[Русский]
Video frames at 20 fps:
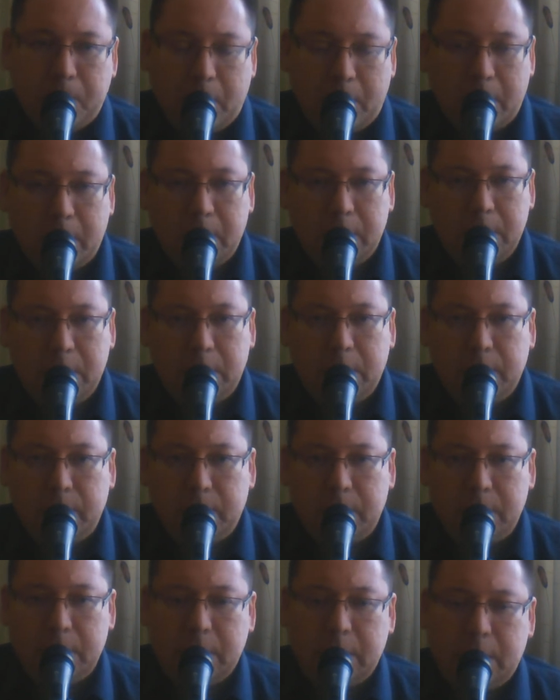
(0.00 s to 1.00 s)
когнитивные
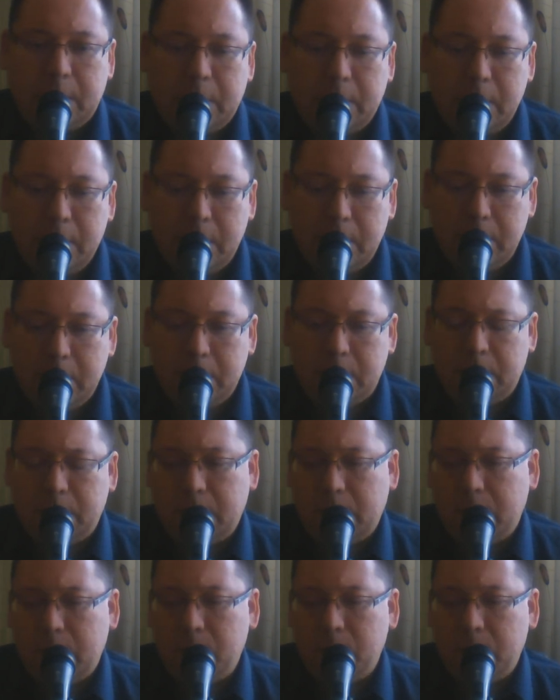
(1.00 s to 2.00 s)
искажения,
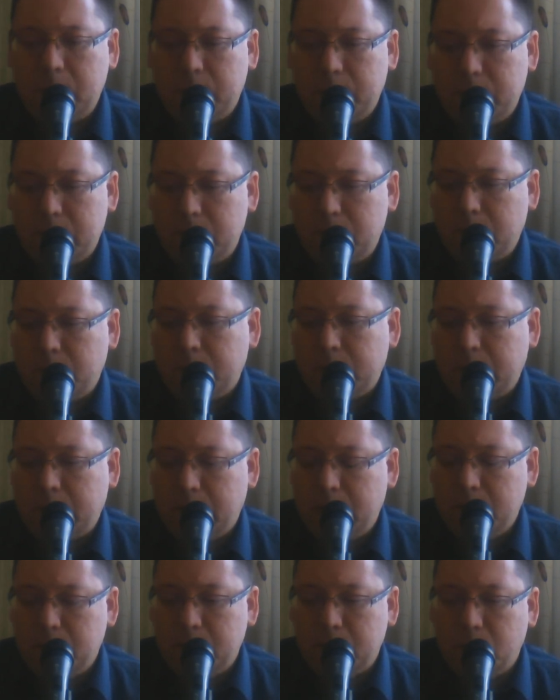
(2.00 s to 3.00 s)
на мифы,
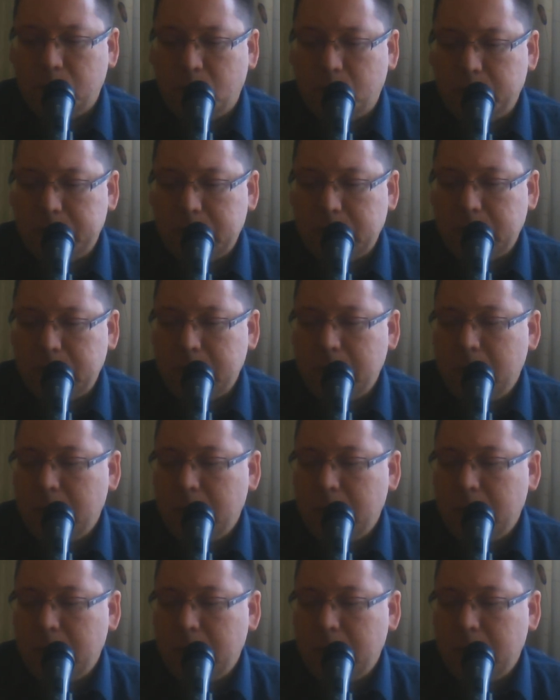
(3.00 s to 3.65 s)
мифологемы, домыслы,